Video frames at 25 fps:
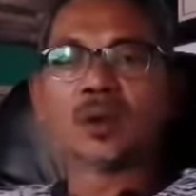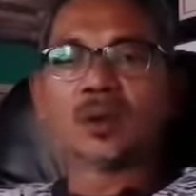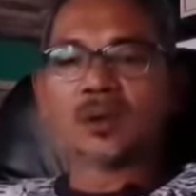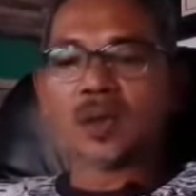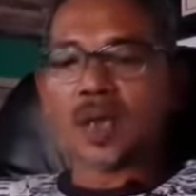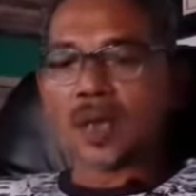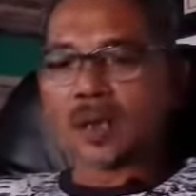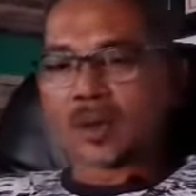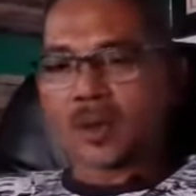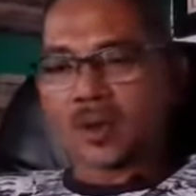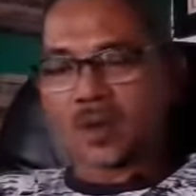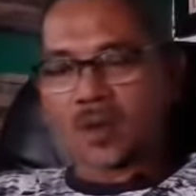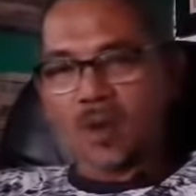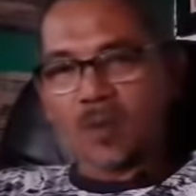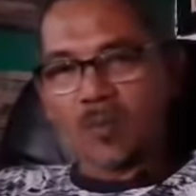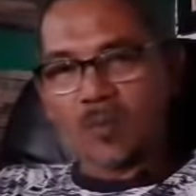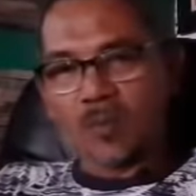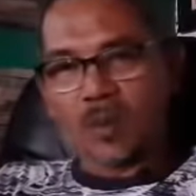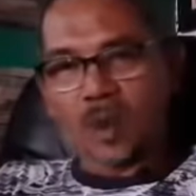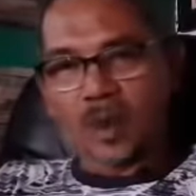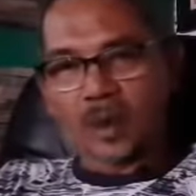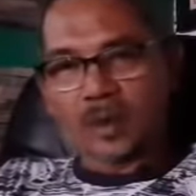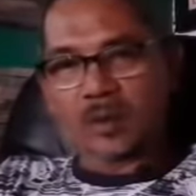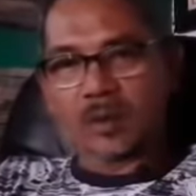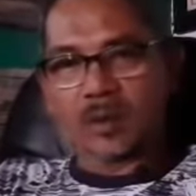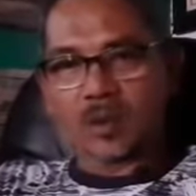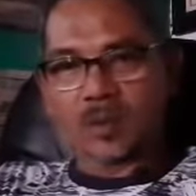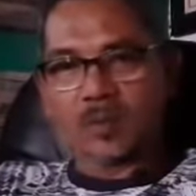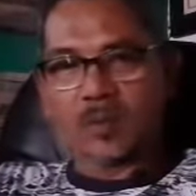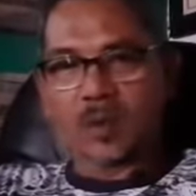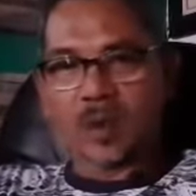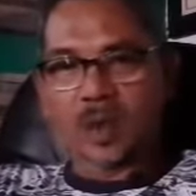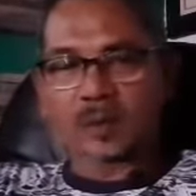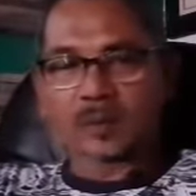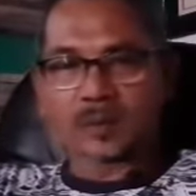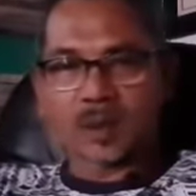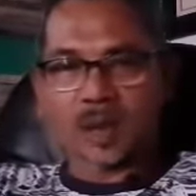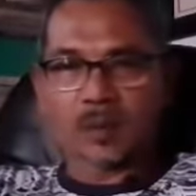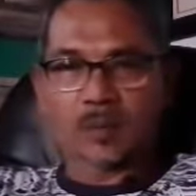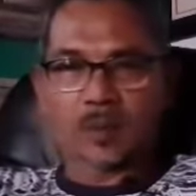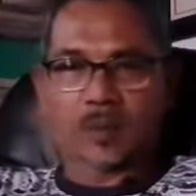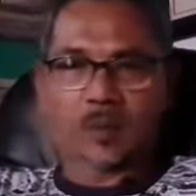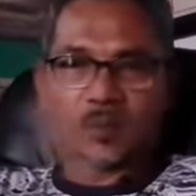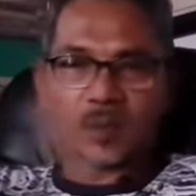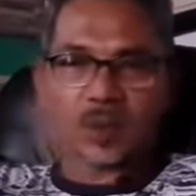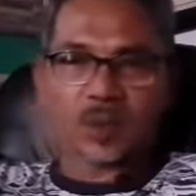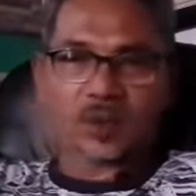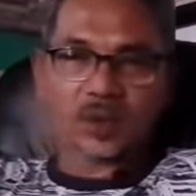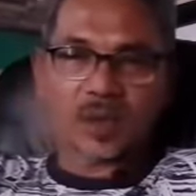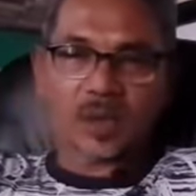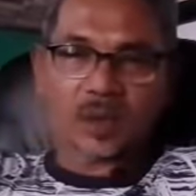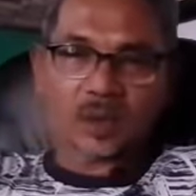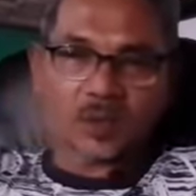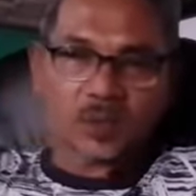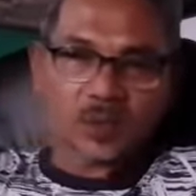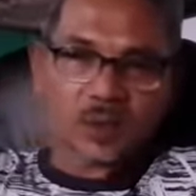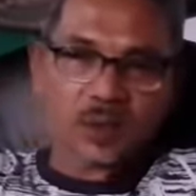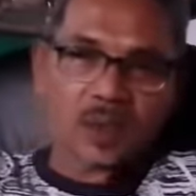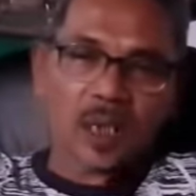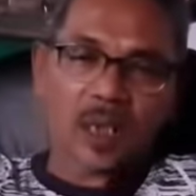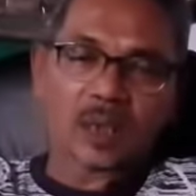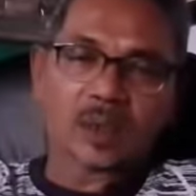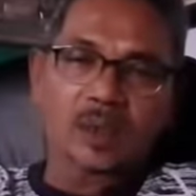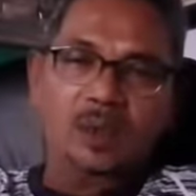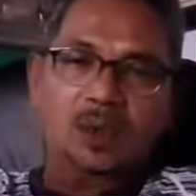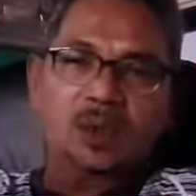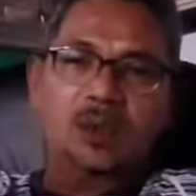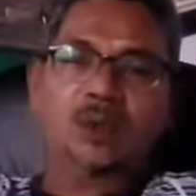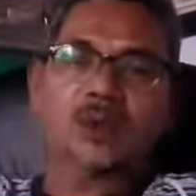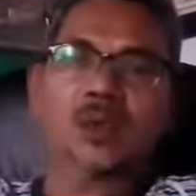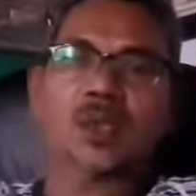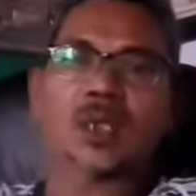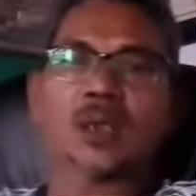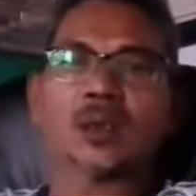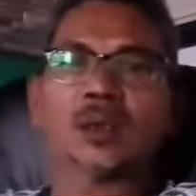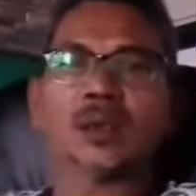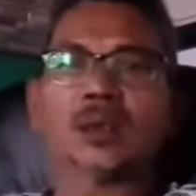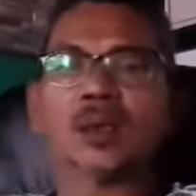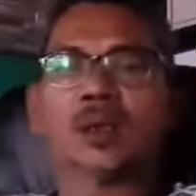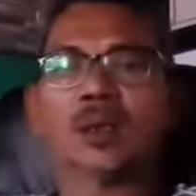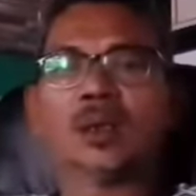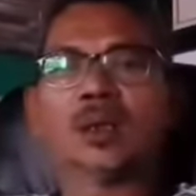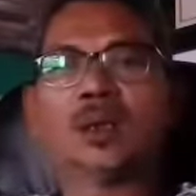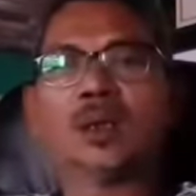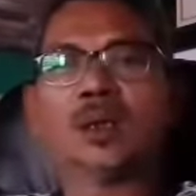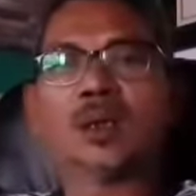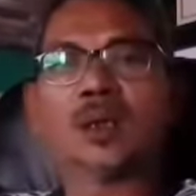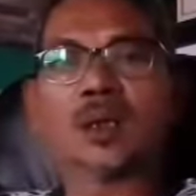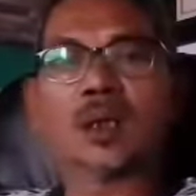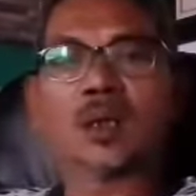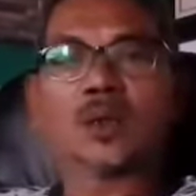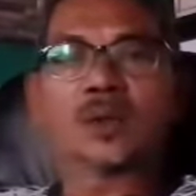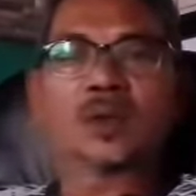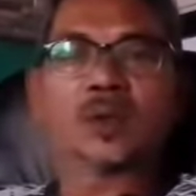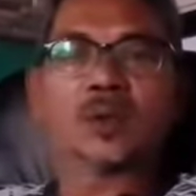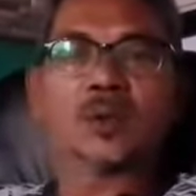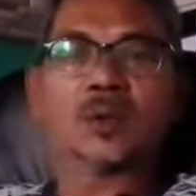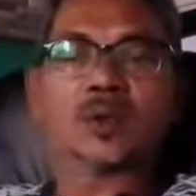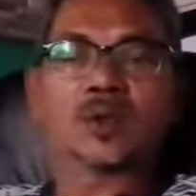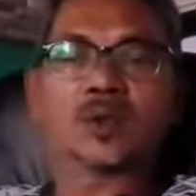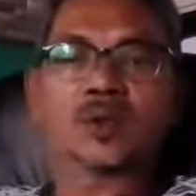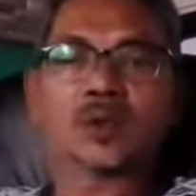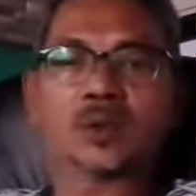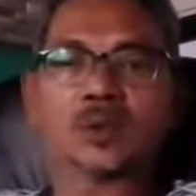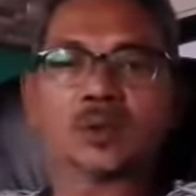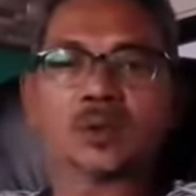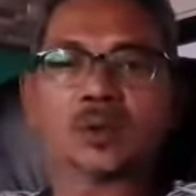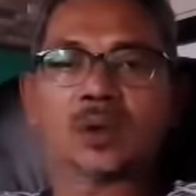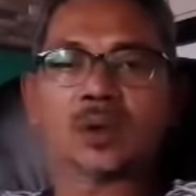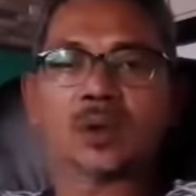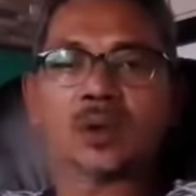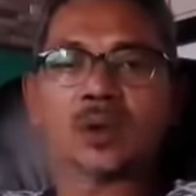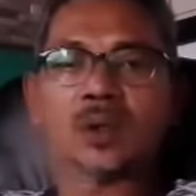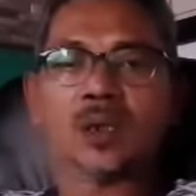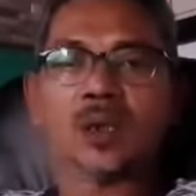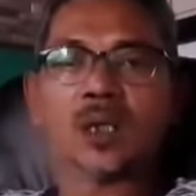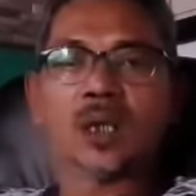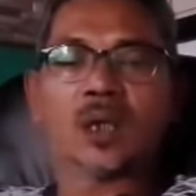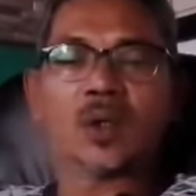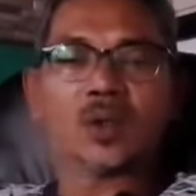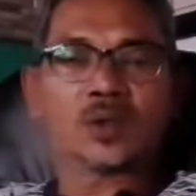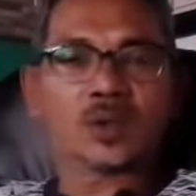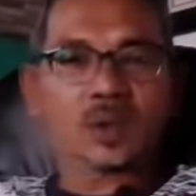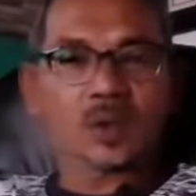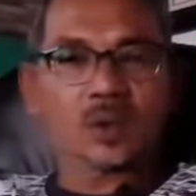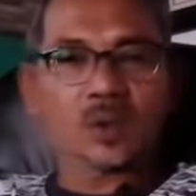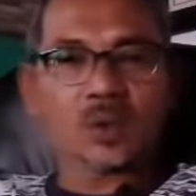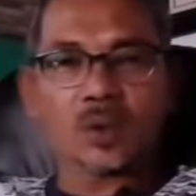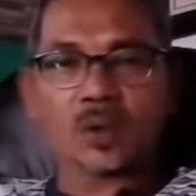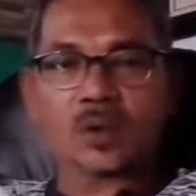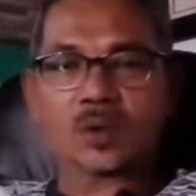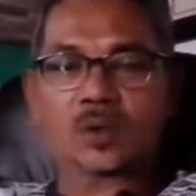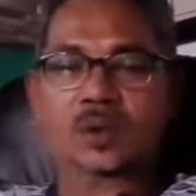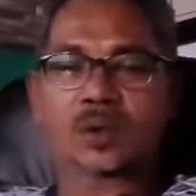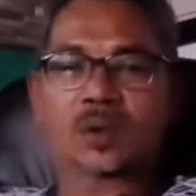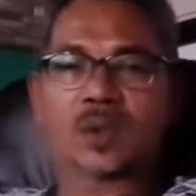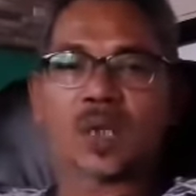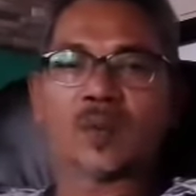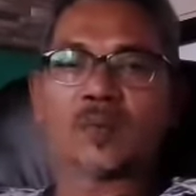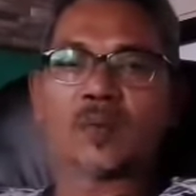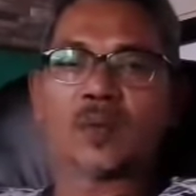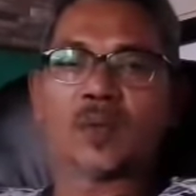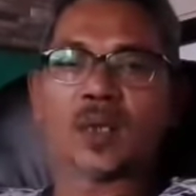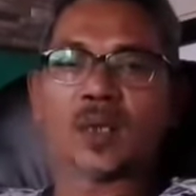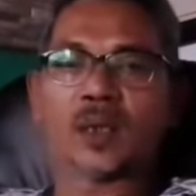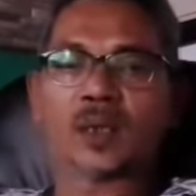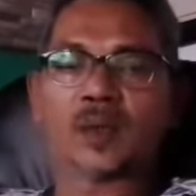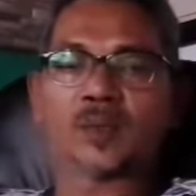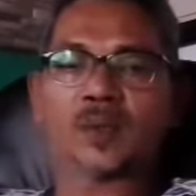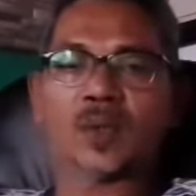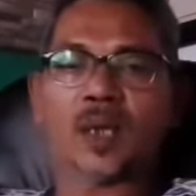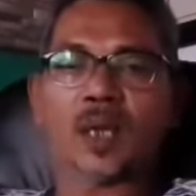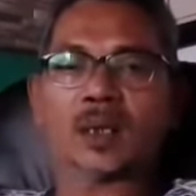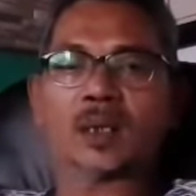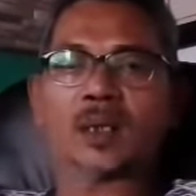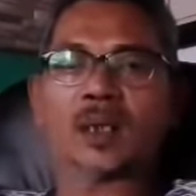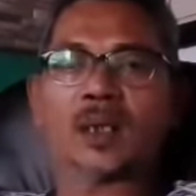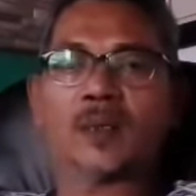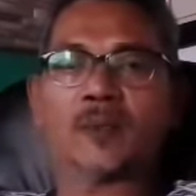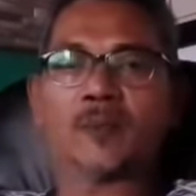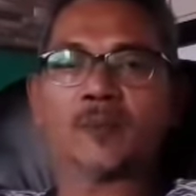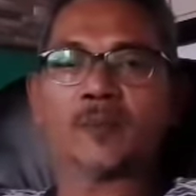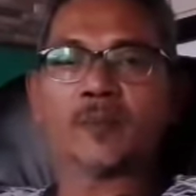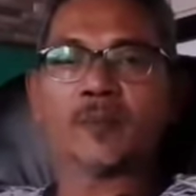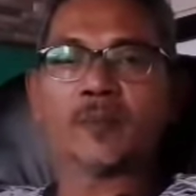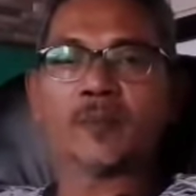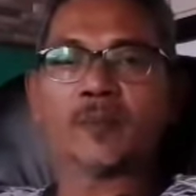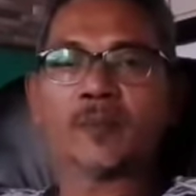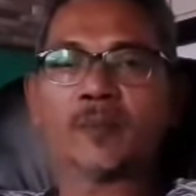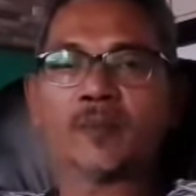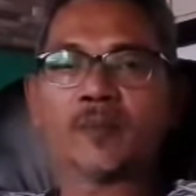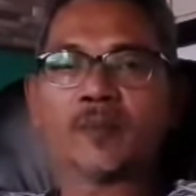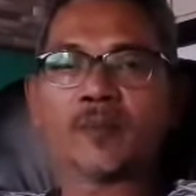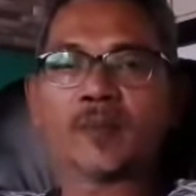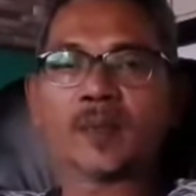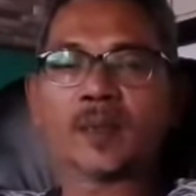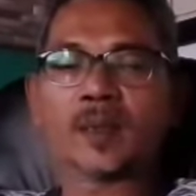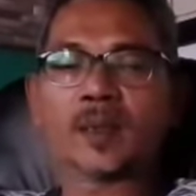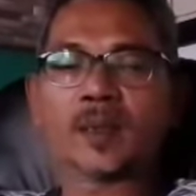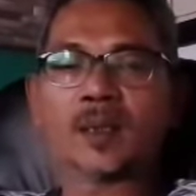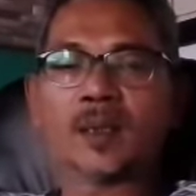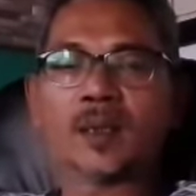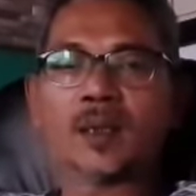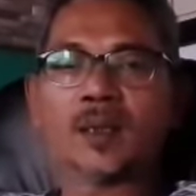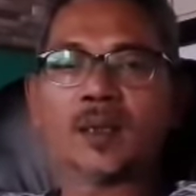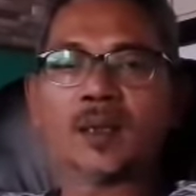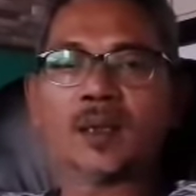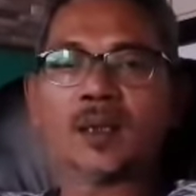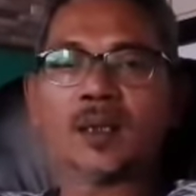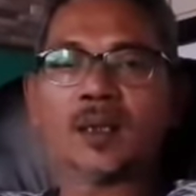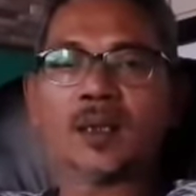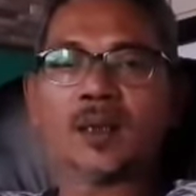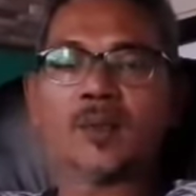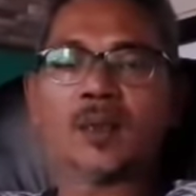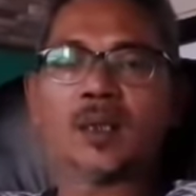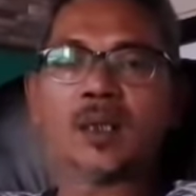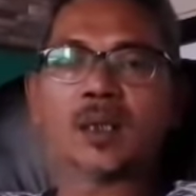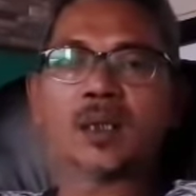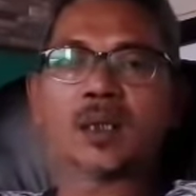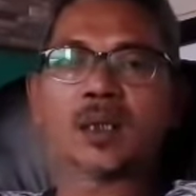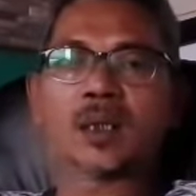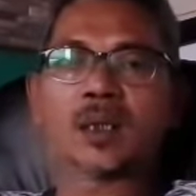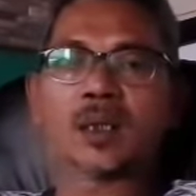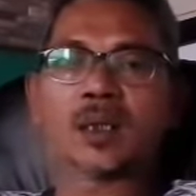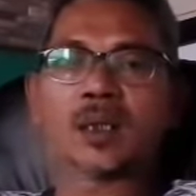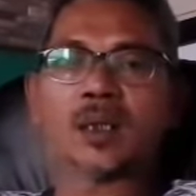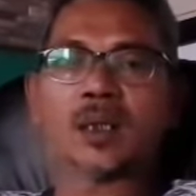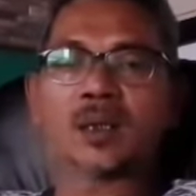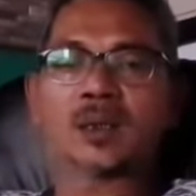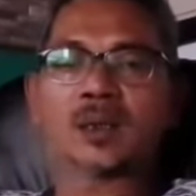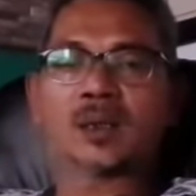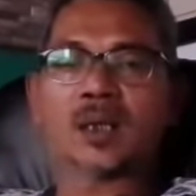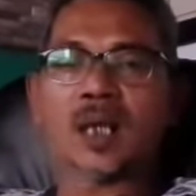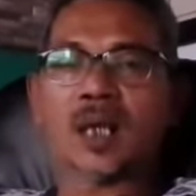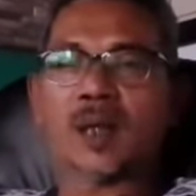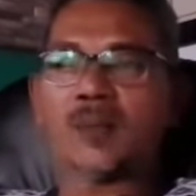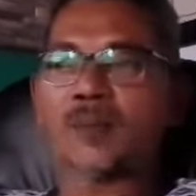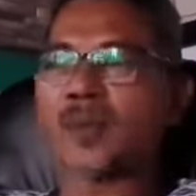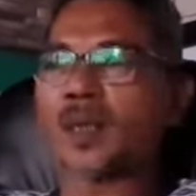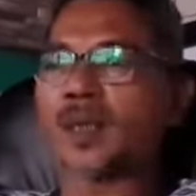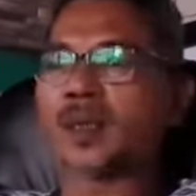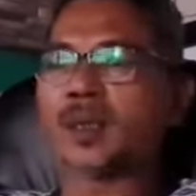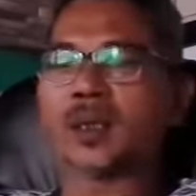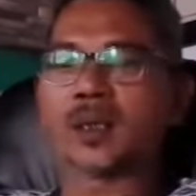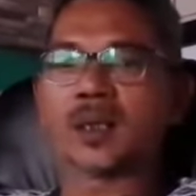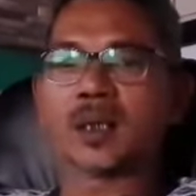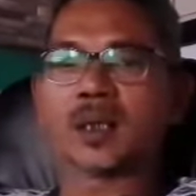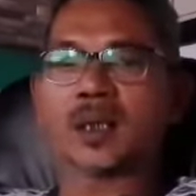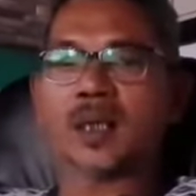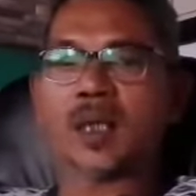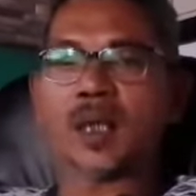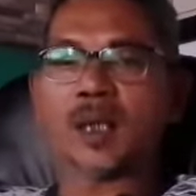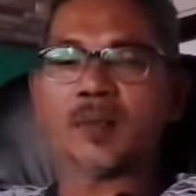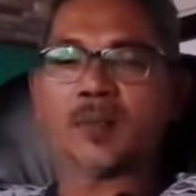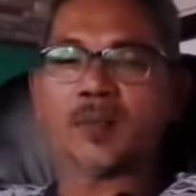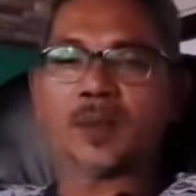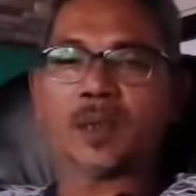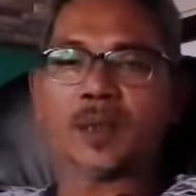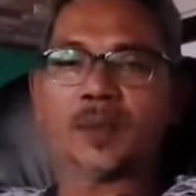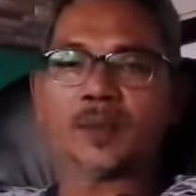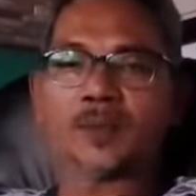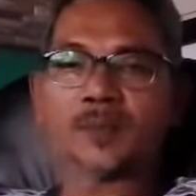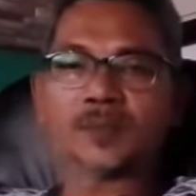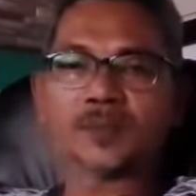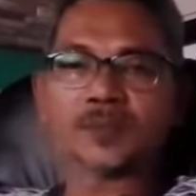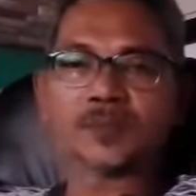Dan gerombolan-gerombolan yang telah mempersekusi kades itu yang harus diusut, harus diurus, nggak boleh dibiarkan. Emang negerinya siapa? Negeri apa?